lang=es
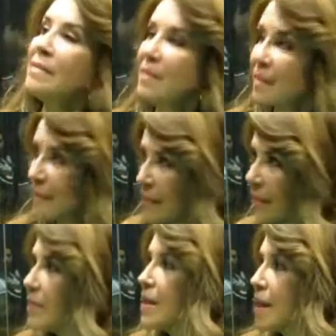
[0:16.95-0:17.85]
¿esta es una
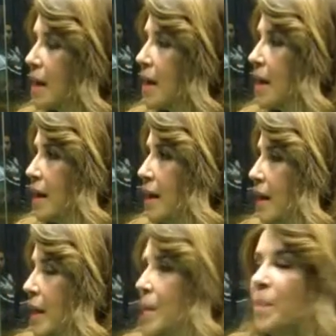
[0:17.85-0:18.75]
continuación o le
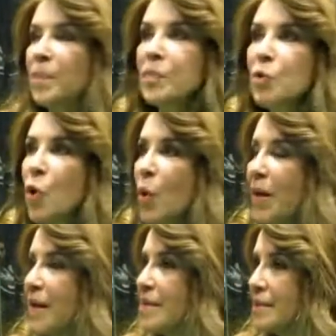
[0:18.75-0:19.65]
diste un no,
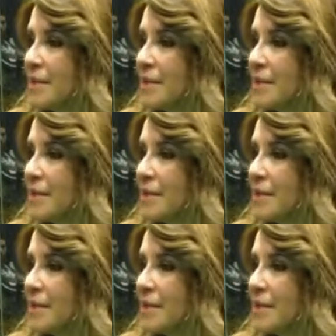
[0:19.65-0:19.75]
giro?